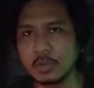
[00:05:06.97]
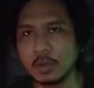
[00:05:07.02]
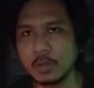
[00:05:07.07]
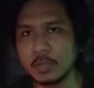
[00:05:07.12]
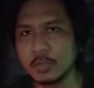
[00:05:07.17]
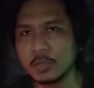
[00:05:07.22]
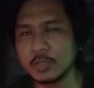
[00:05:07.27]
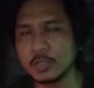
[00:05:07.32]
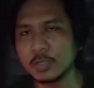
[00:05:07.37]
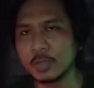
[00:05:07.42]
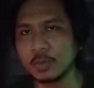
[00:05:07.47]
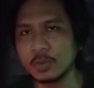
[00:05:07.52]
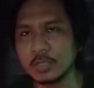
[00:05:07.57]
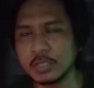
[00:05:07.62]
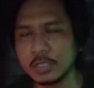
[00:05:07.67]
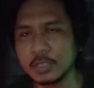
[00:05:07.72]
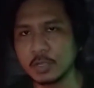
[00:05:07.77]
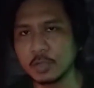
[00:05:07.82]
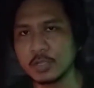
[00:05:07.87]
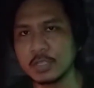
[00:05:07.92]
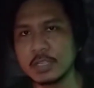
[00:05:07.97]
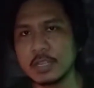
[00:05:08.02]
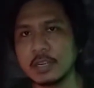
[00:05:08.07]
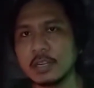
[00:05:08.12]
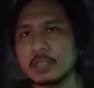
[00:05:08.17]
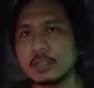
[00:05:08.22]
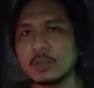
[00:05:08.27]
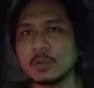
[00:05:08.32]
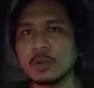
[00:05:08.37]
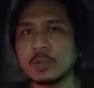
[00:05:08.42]
konstruksi
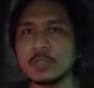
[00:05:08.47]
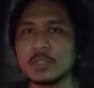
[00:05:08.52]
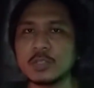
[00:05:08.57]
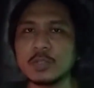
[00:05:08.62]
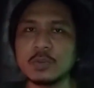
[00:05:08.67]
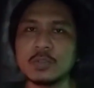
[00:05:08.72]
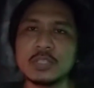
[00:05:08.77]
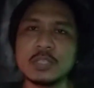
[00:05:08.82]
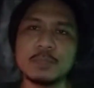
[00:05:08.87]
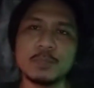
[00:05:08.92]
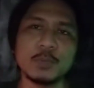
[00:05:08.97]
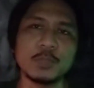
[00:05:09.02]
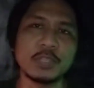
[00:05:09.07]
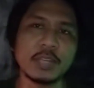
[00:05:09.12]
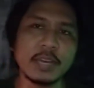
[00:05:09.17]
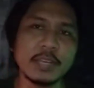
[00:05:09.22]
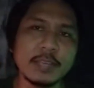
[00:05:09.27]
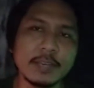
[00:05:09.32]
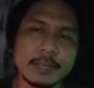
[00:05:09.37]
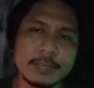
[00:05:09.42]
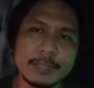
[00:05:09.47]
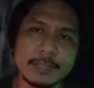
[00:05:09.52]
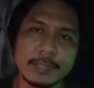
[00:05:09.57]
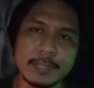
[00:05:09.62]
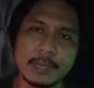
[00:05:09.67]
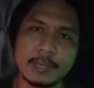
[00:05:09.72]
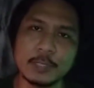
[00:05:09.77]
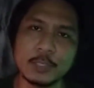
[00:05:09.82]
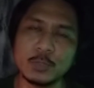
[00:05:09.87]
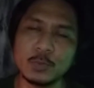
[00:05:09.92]
sosial atau konstruksi budaya
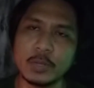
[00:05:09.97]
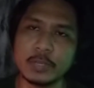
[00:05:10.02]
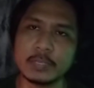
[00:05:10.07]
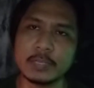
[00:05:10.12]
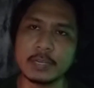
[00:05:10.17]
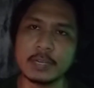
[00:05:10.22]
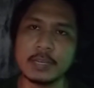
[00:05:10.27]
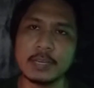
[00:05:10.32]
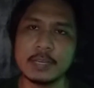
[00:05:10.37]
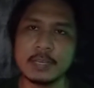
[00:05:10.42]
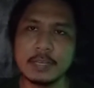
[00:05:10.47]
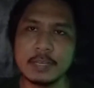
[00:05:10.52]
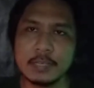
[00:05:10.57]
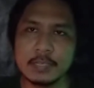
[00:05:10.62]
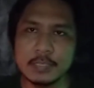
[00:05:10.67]
kita itu adalah